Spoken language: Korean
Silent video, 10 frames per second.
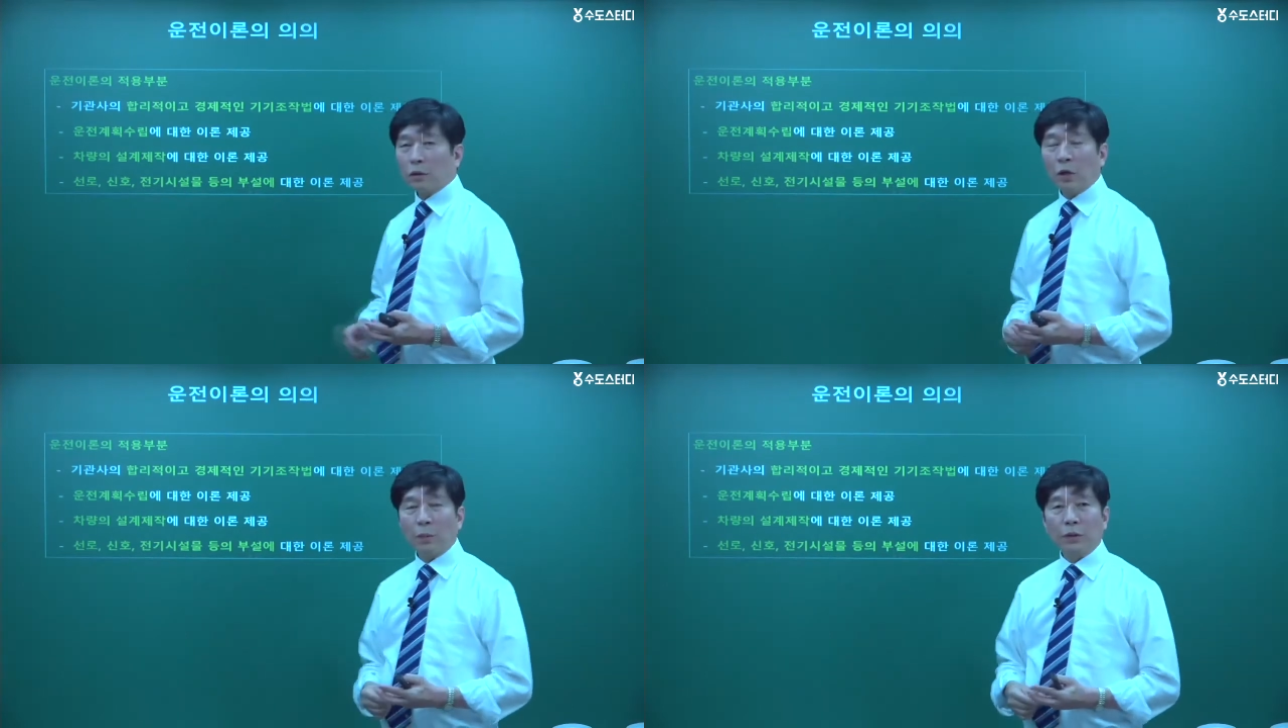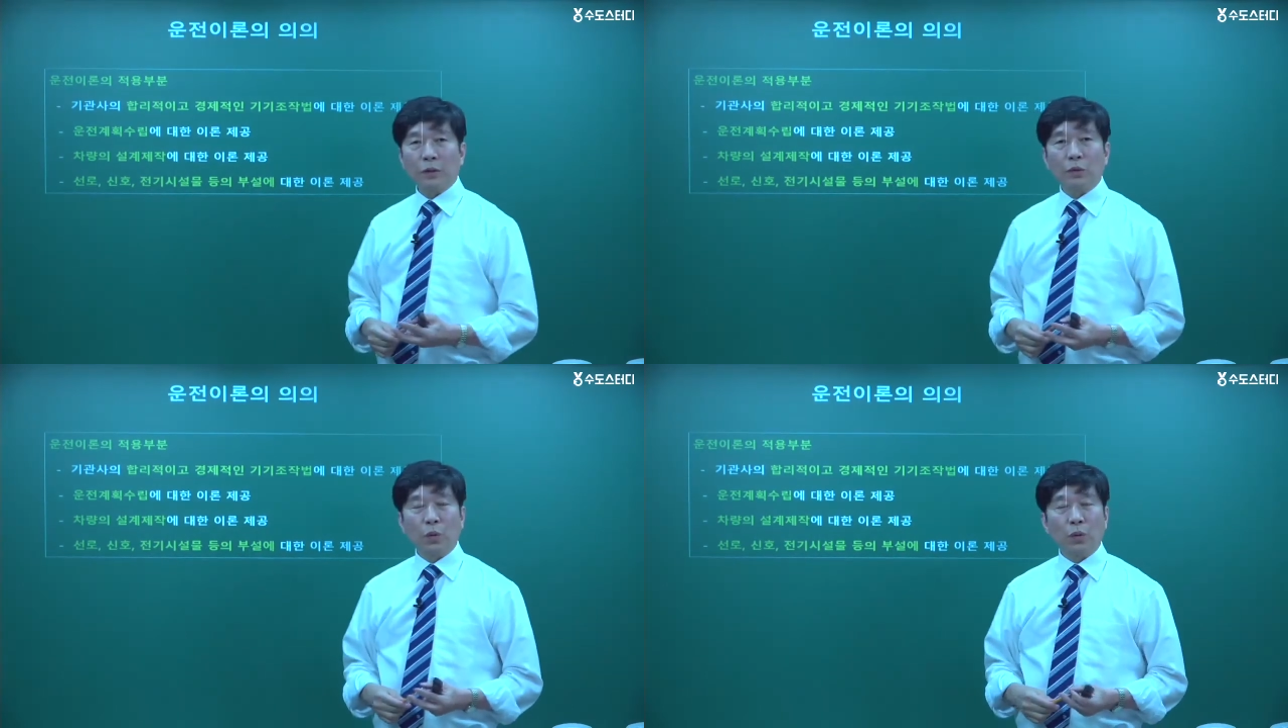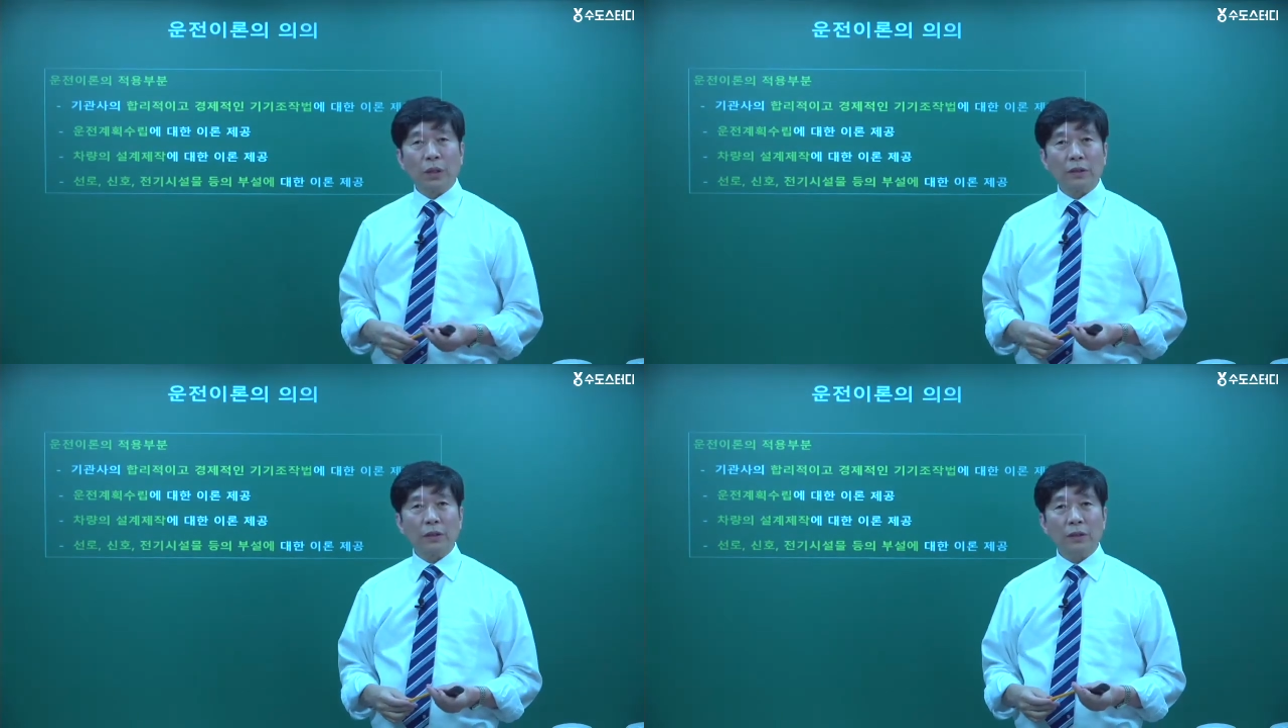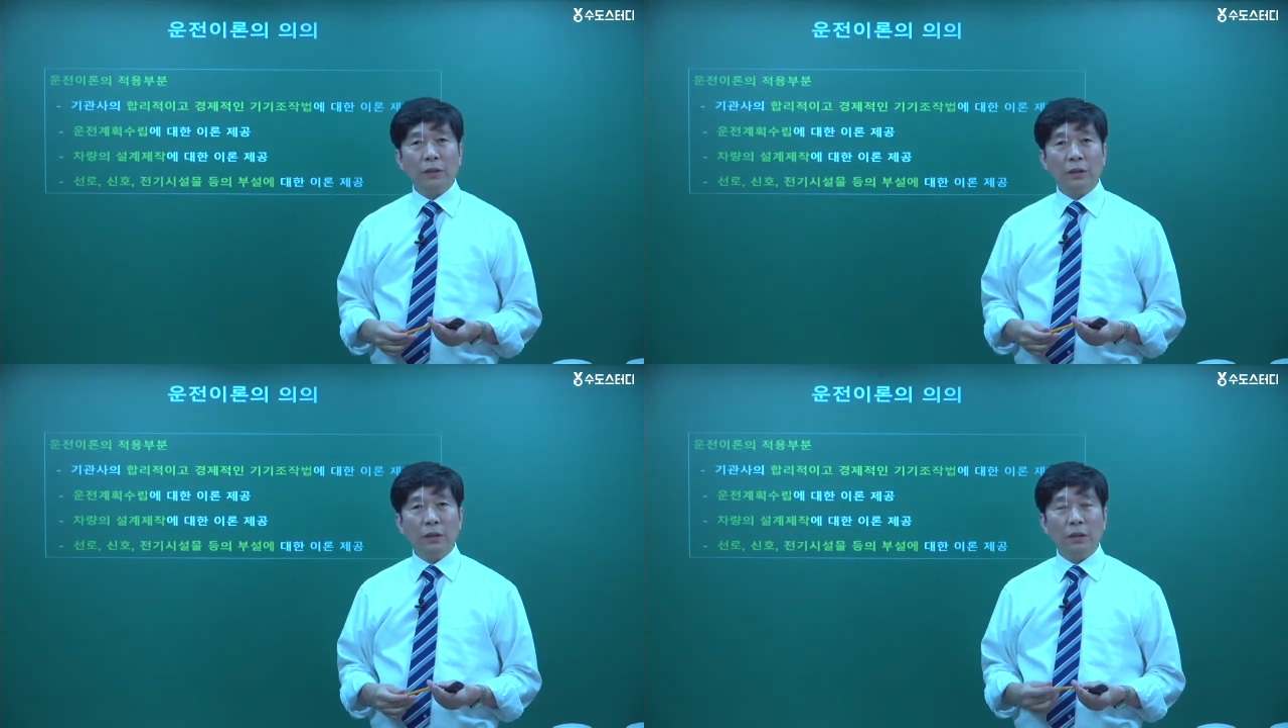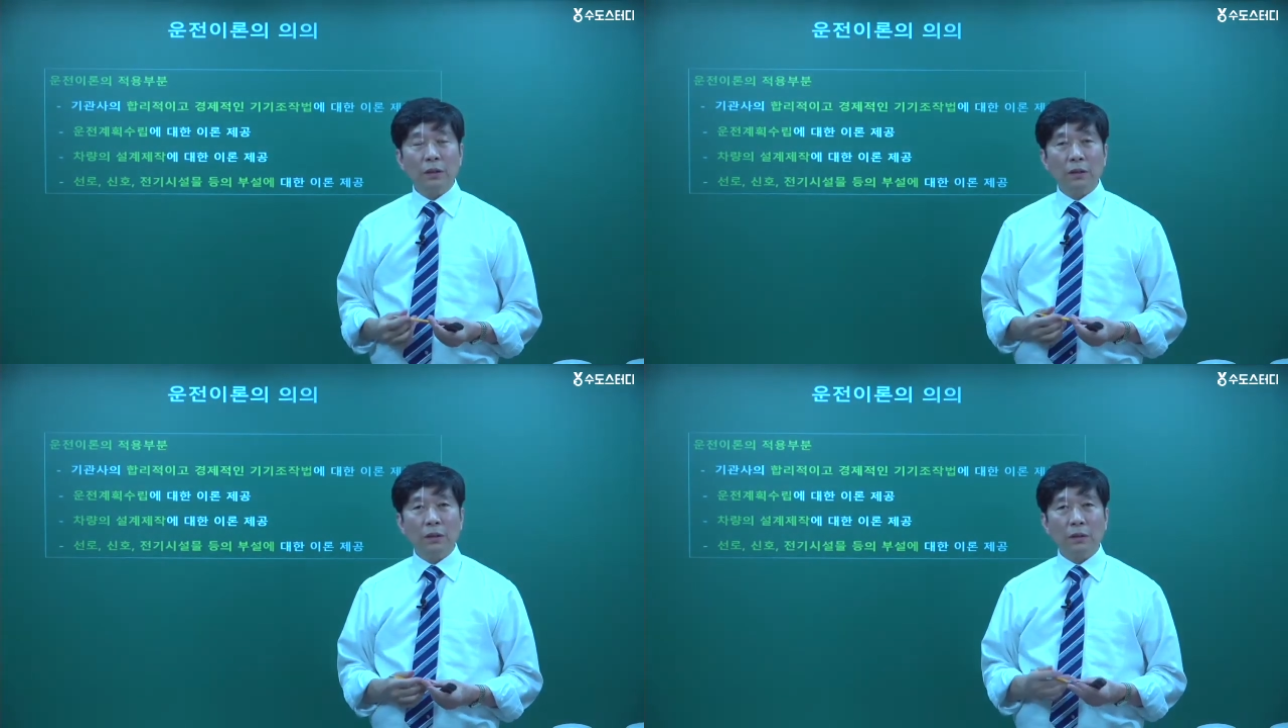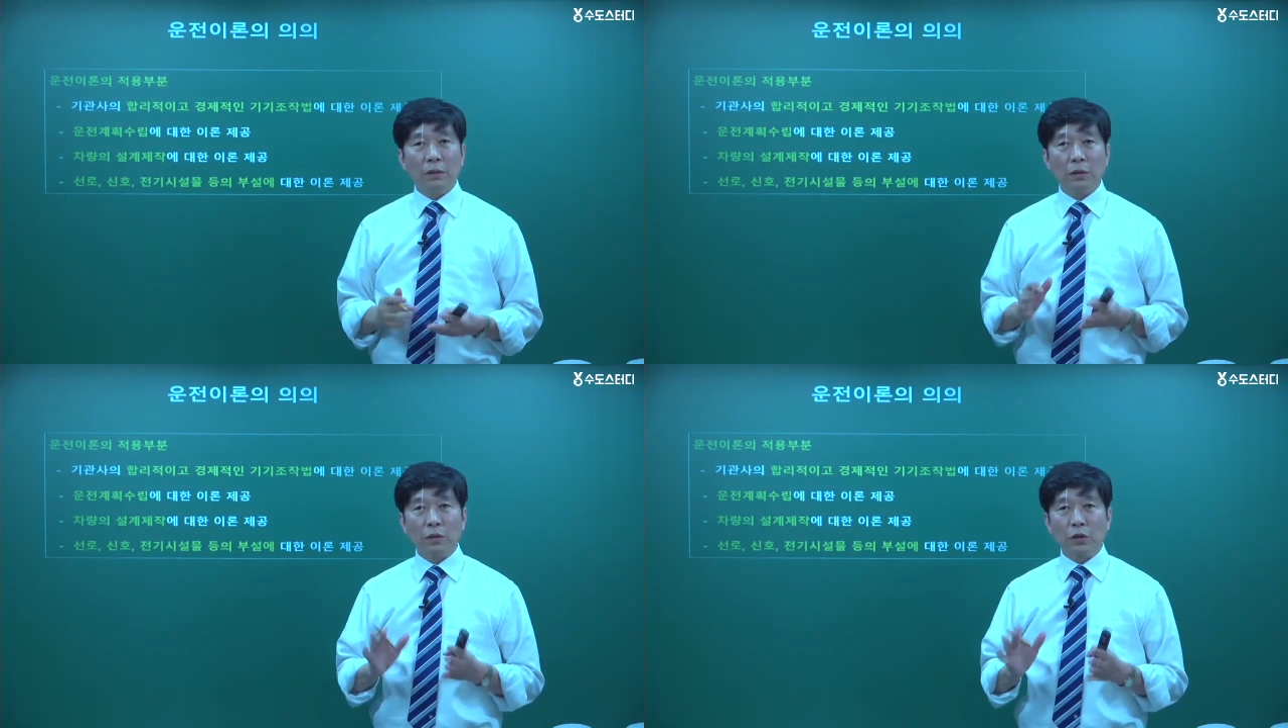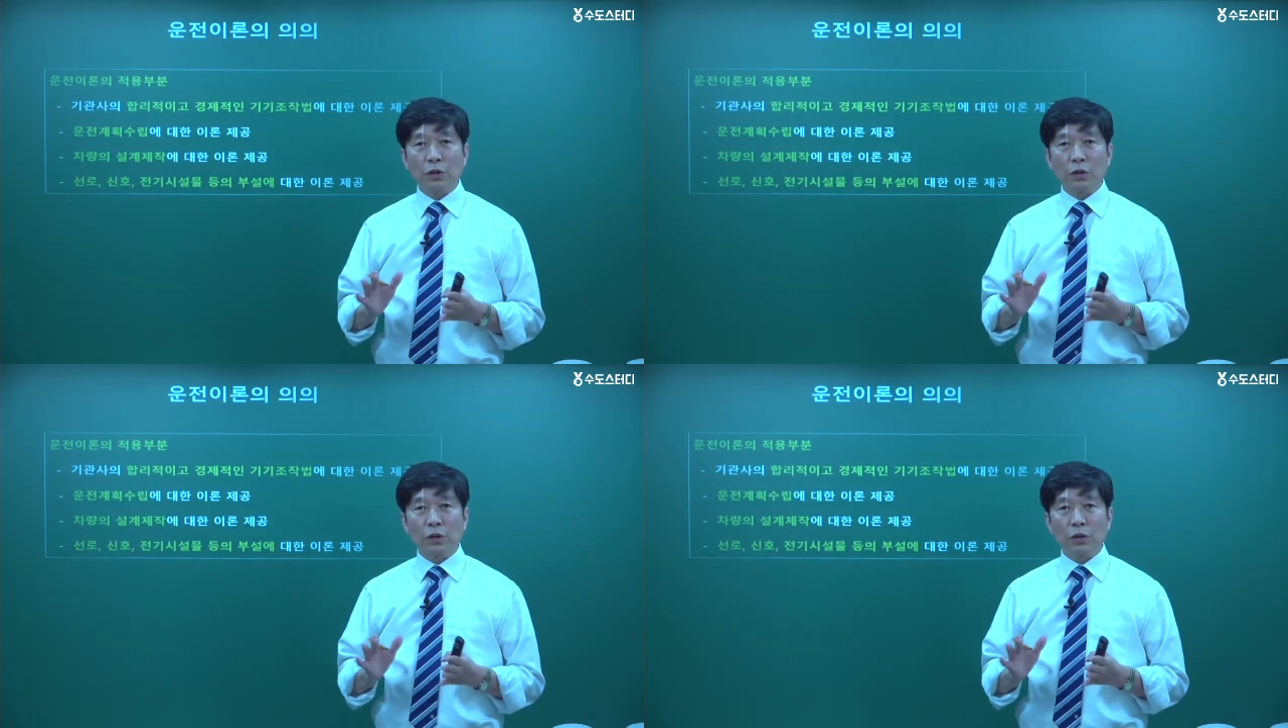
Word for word: 커브키를 돌고 나서는 어떤